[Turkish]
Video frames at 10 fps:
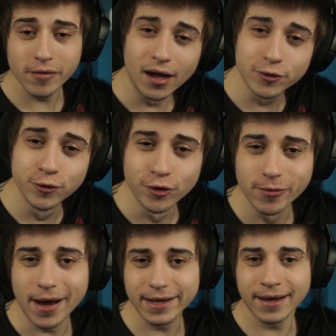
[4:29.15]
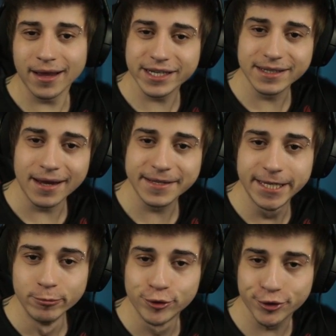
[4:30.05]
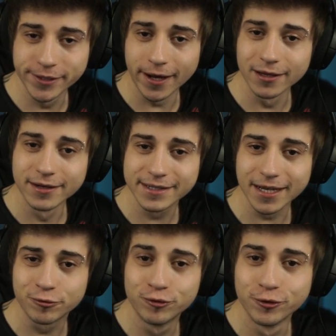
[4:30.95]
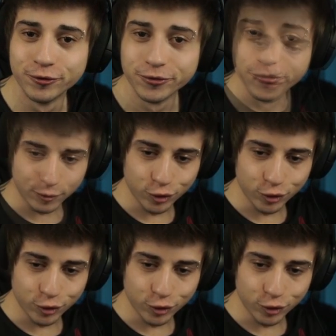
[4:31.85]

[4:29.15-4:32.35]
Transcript: atıyorum arkadaşlar. Kim üstüne alırsa tutun.